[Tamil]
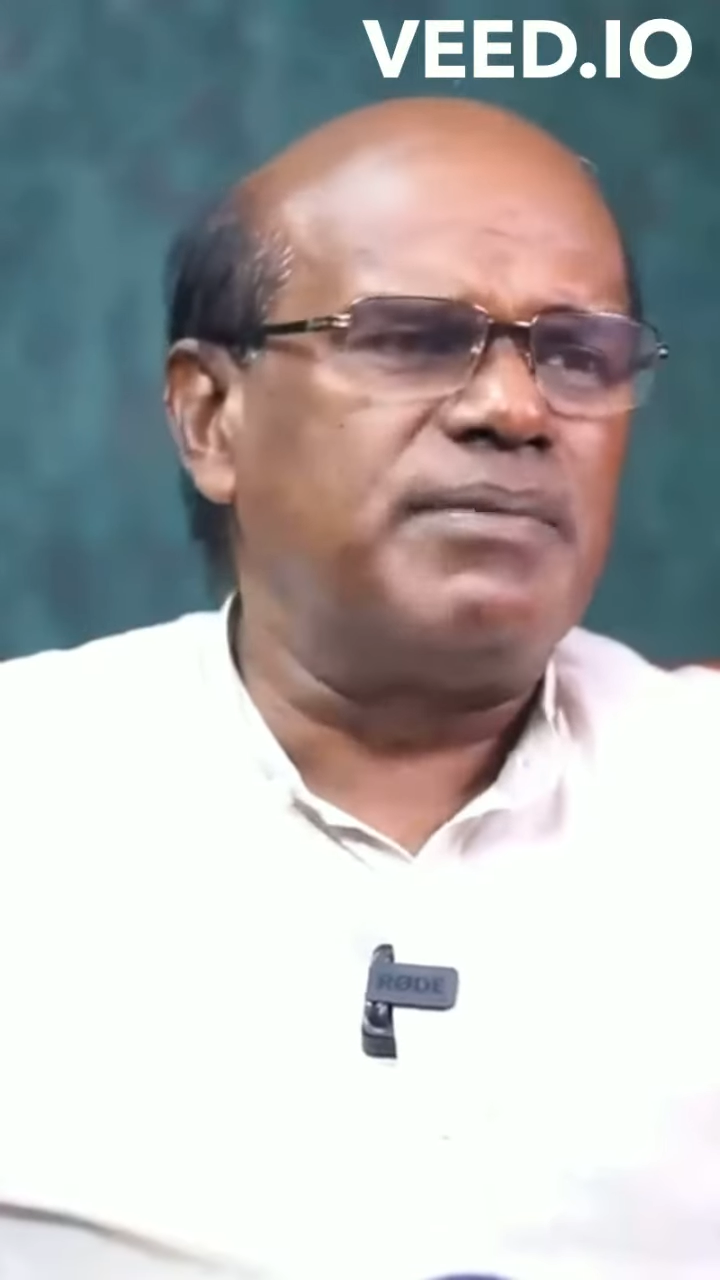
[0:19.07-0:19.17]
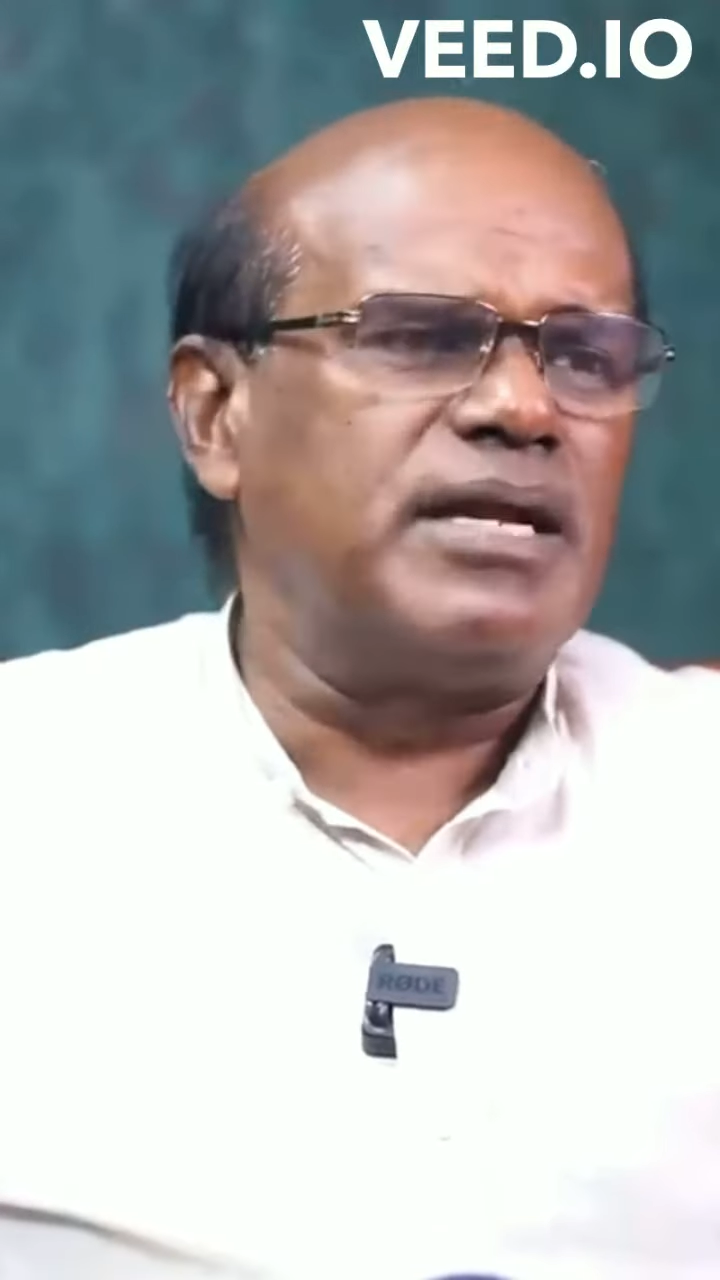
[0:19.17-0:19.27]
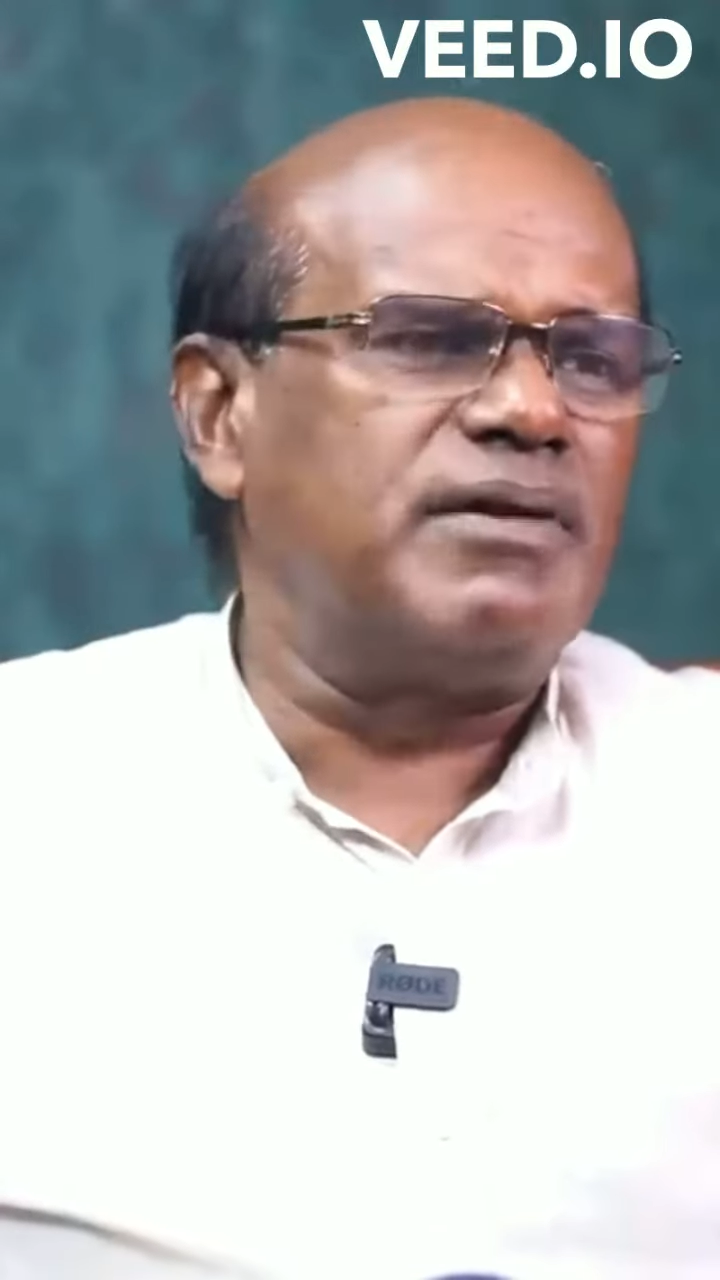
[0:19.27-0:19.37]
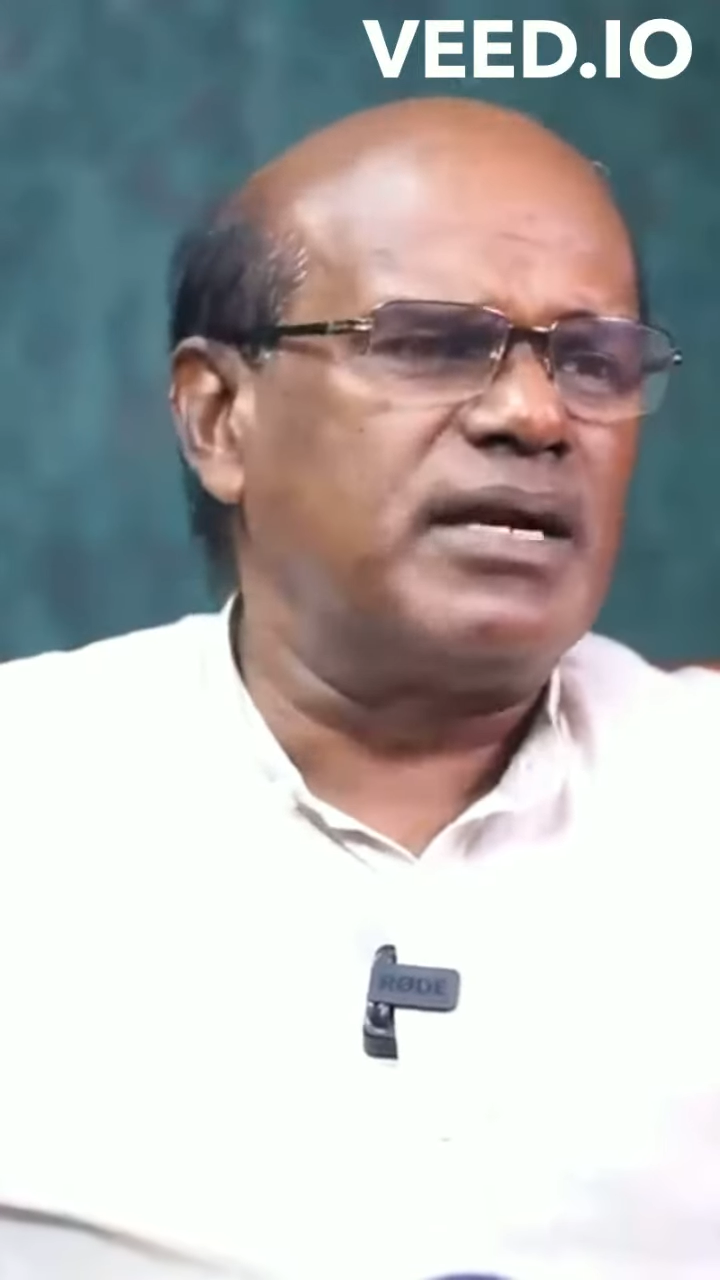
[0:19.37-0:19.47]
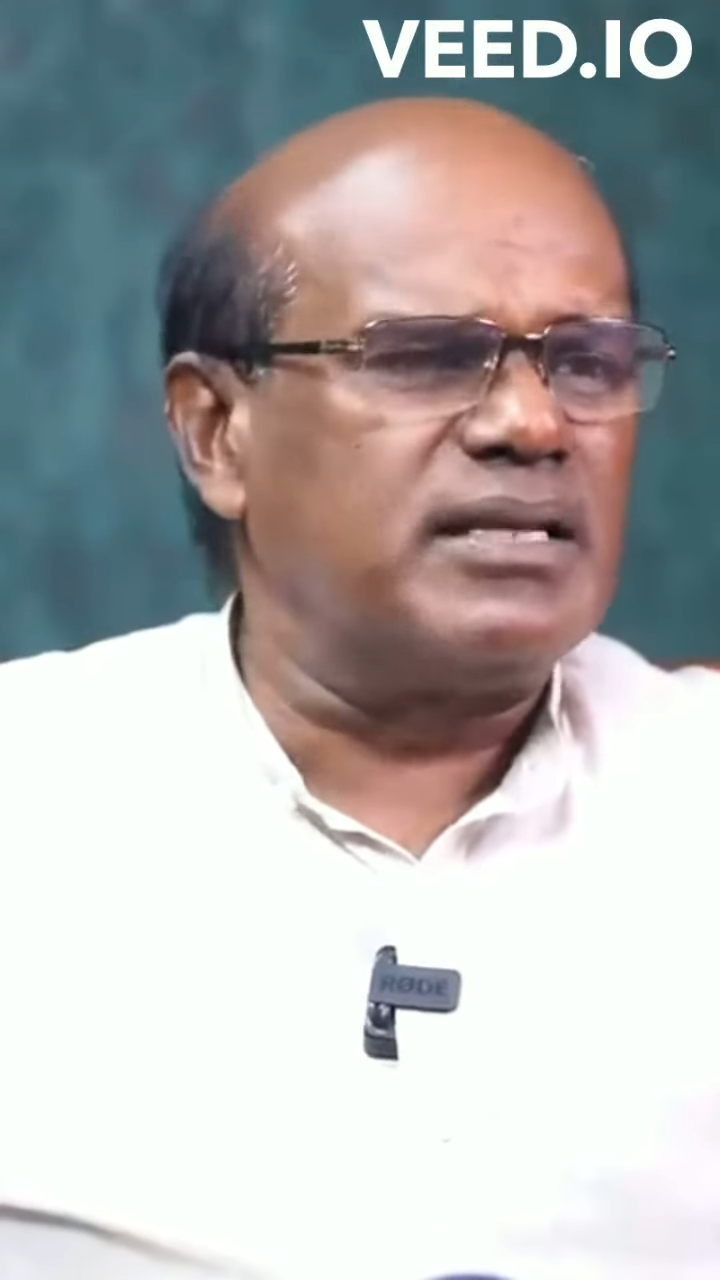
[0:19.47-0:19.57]

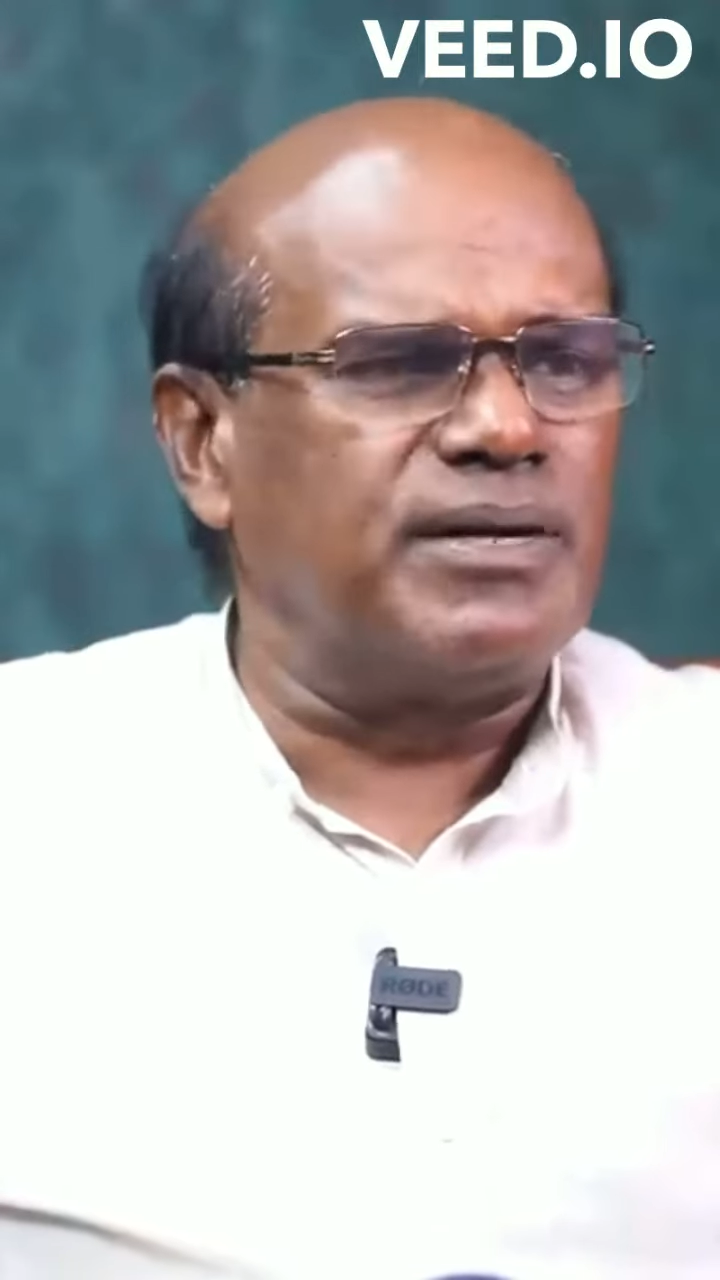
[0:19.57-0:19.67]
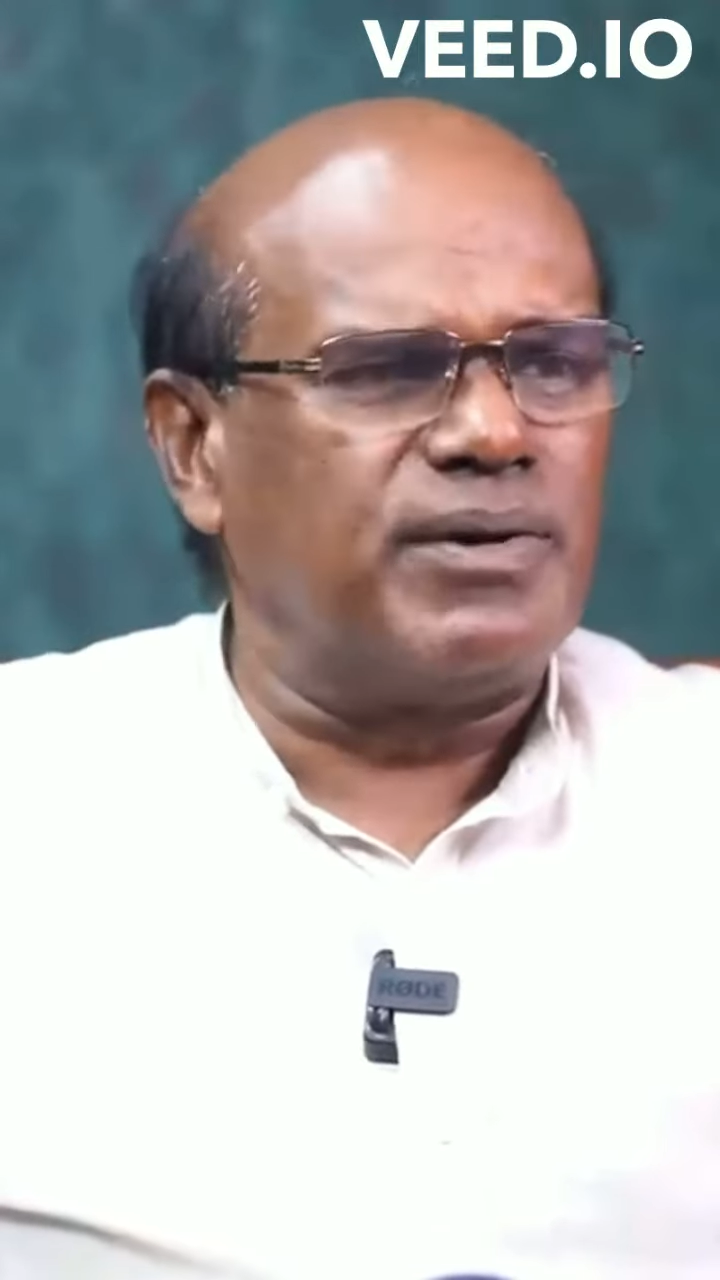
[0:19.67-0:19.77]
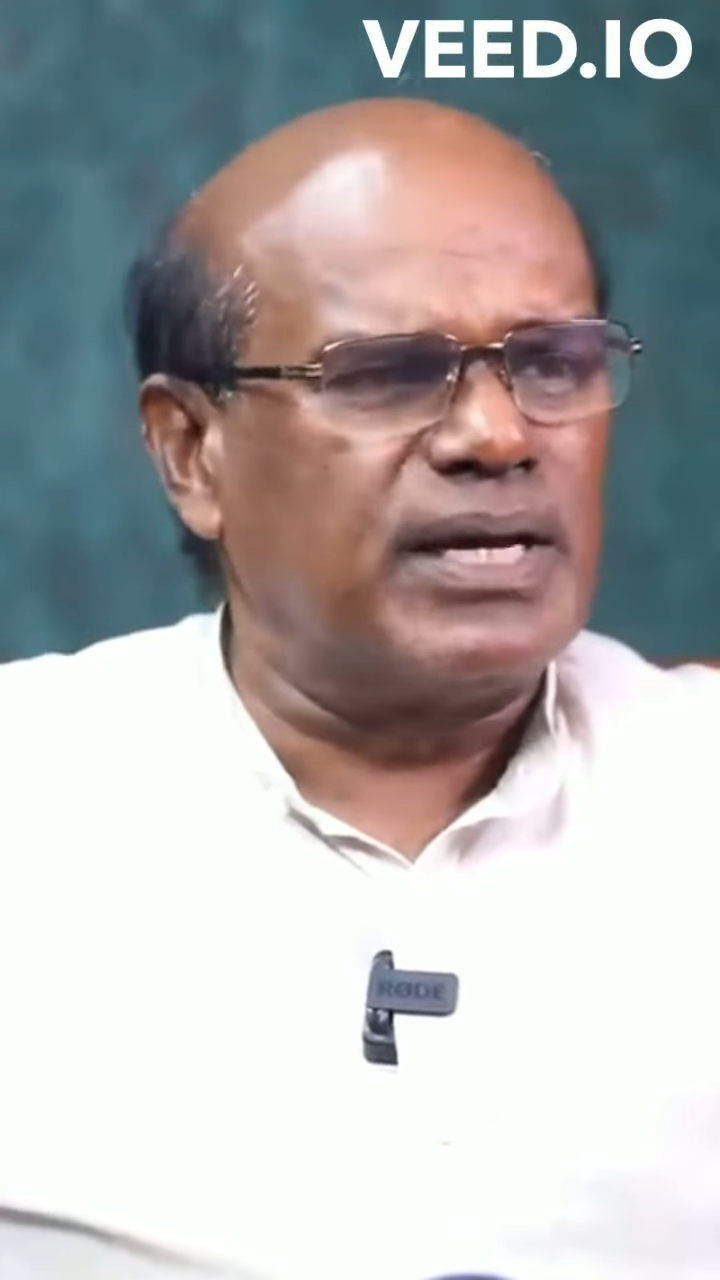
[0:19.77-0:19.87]
பலனடைவார்ங்கிறது